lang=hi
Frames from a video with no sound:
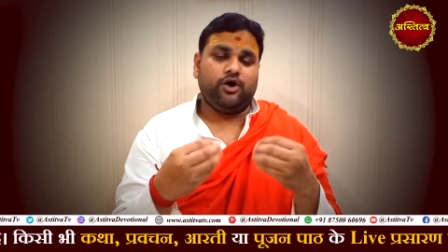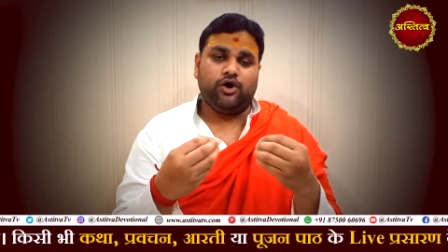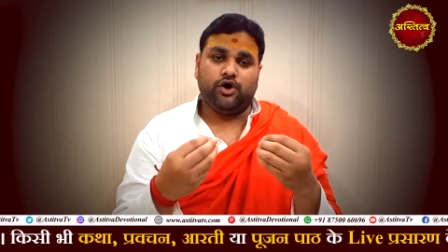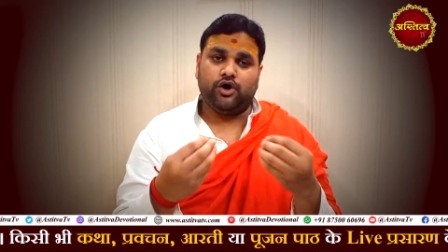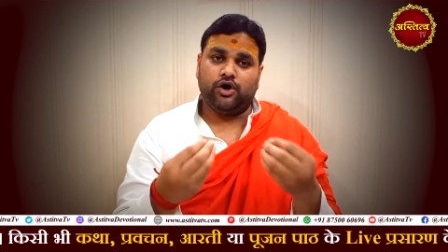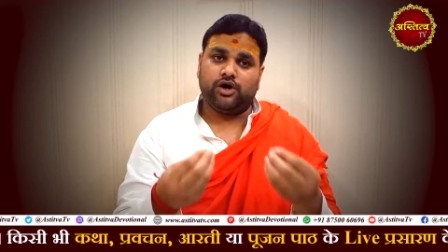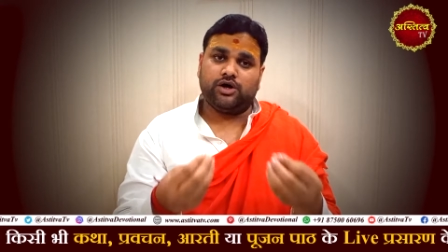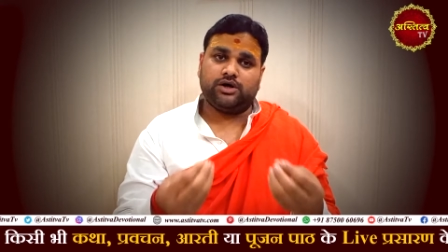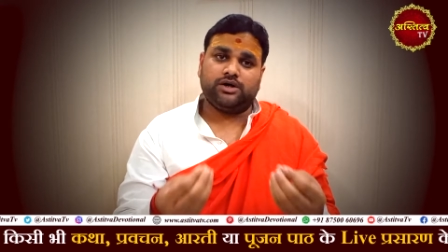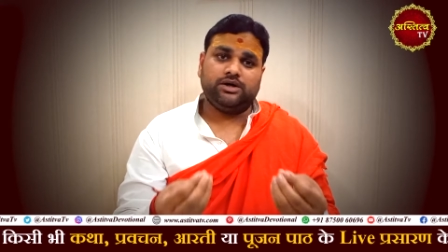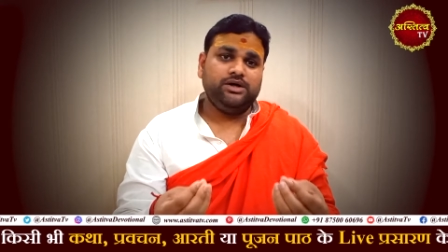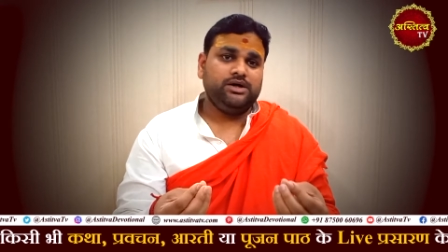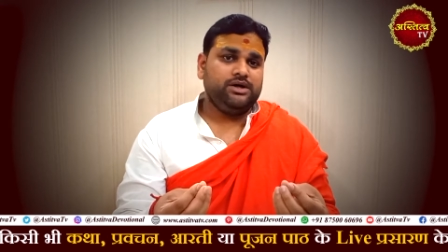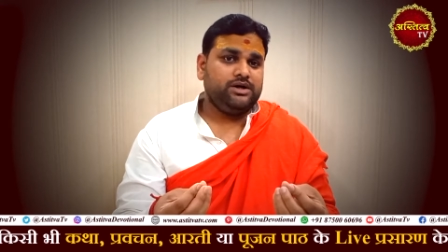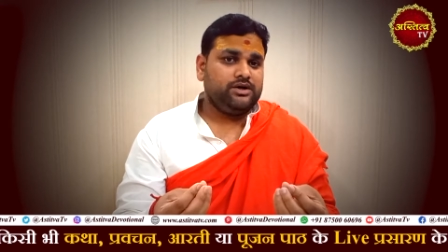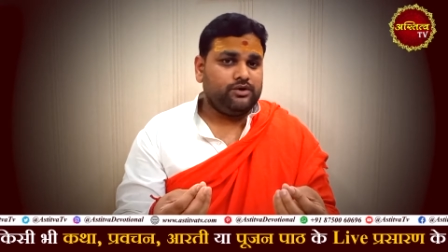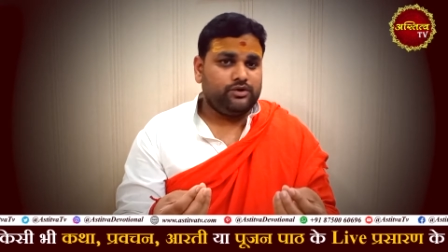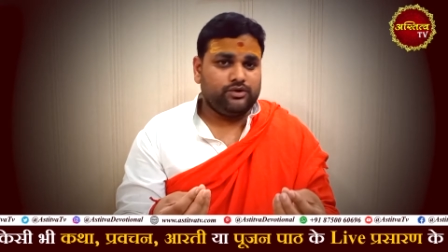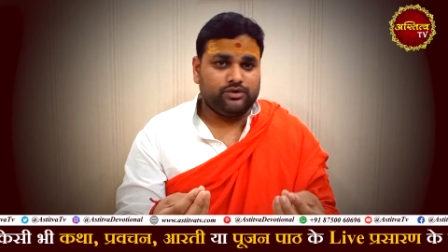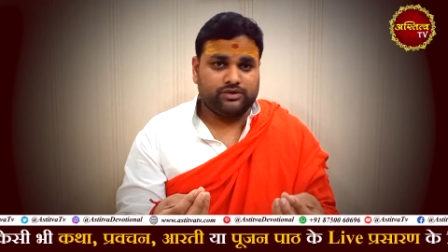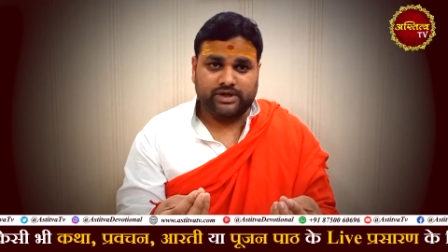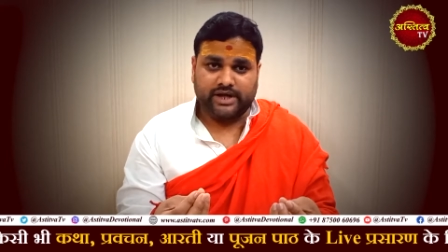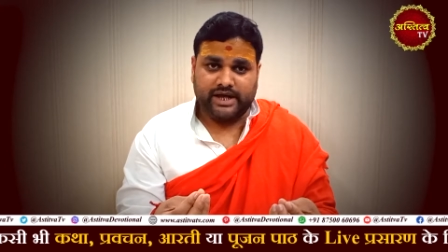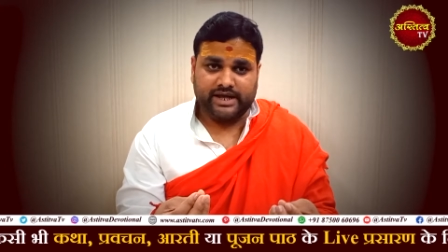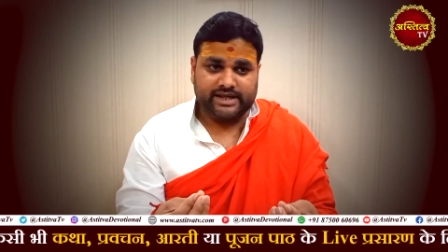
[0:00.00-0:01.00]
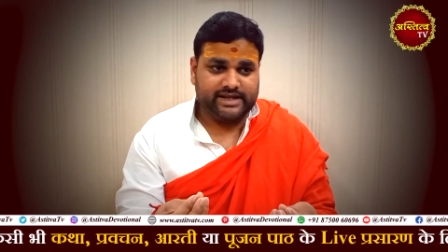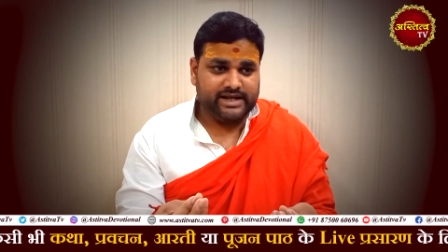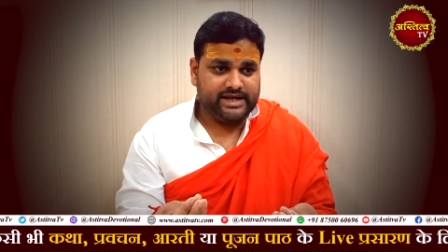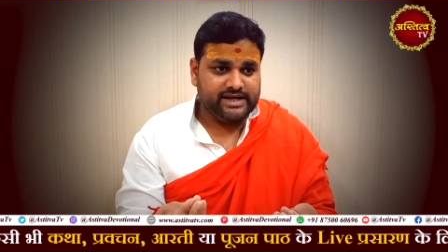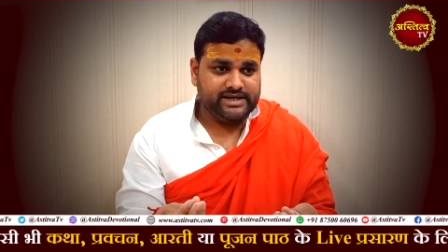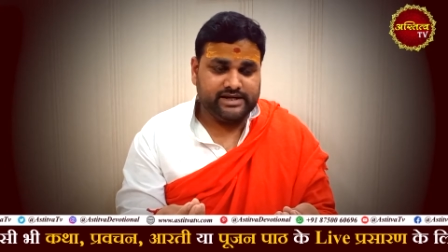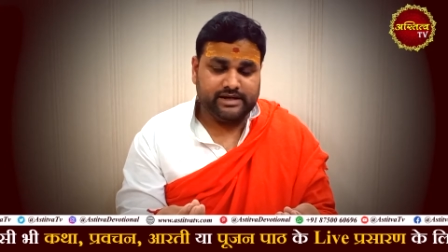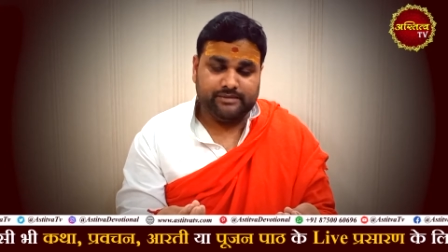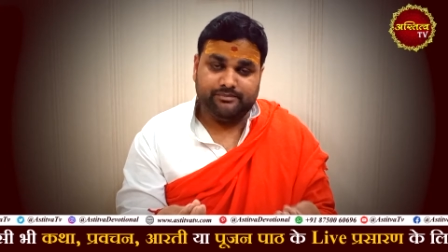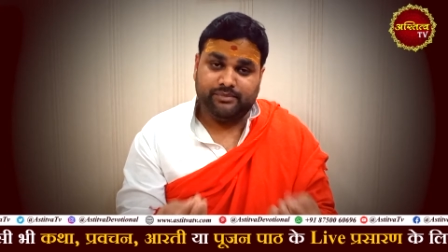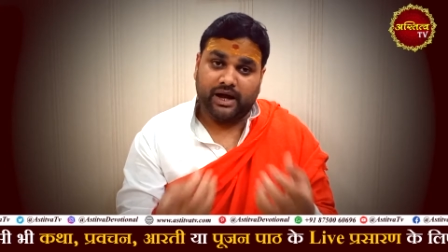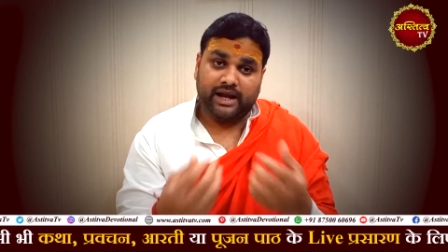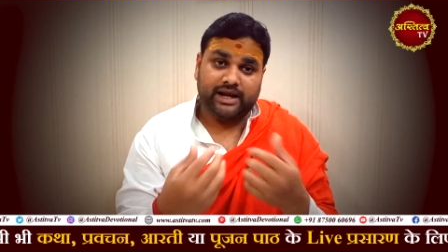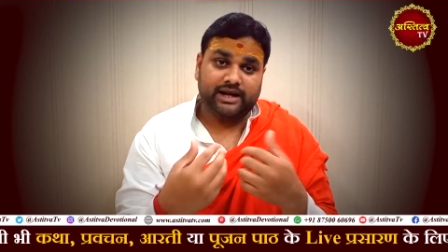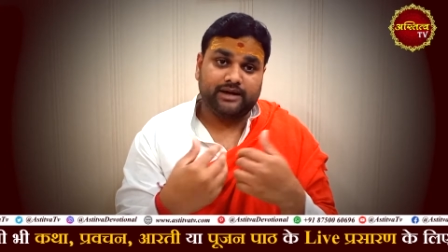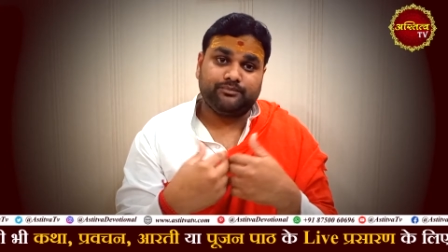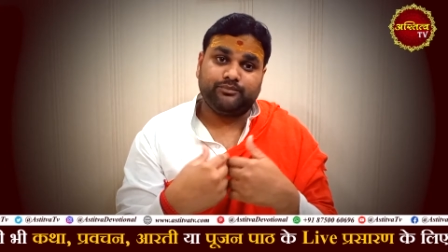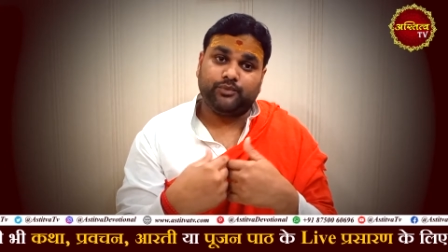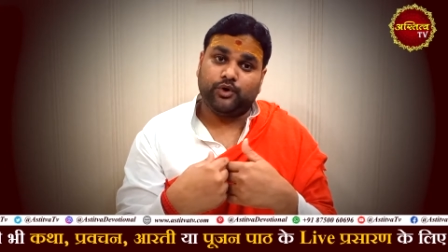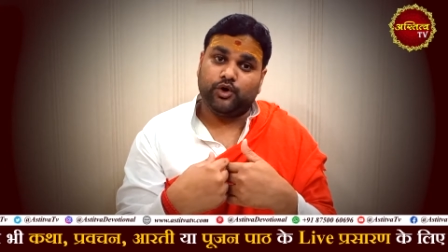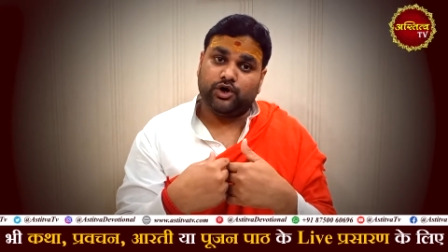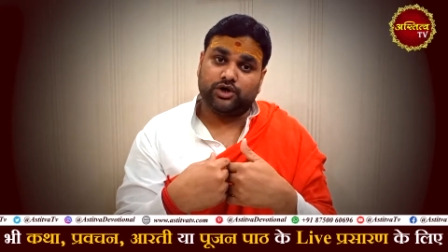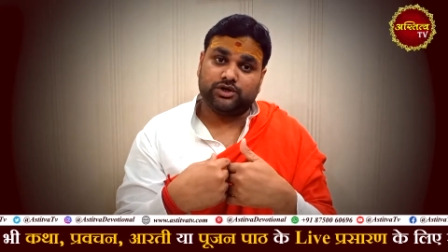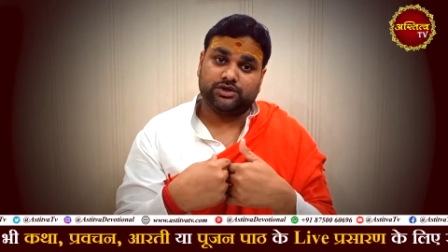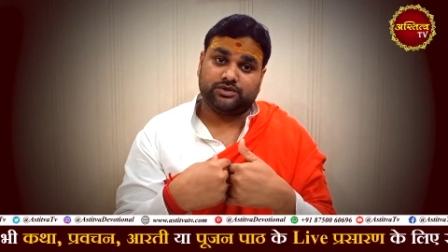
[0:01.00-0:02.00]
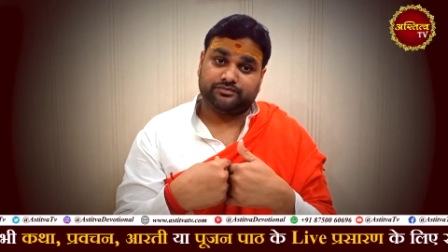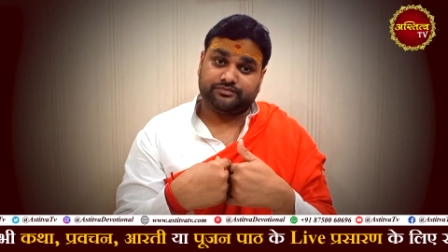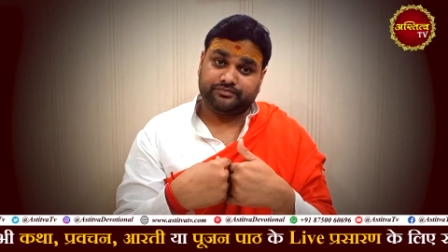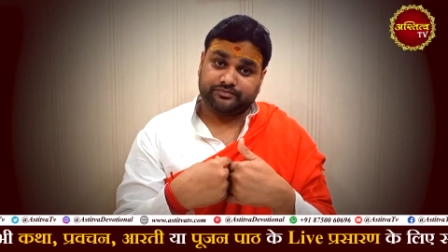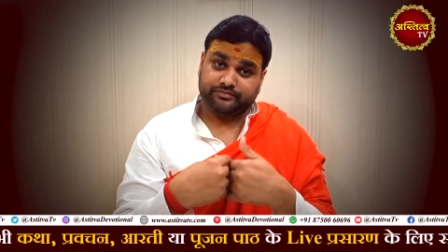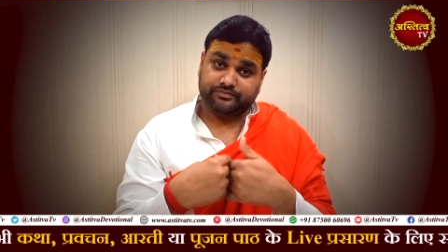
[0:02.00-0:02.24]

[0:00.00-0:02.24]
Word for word: और वो कहते हैं ये बालक बहुत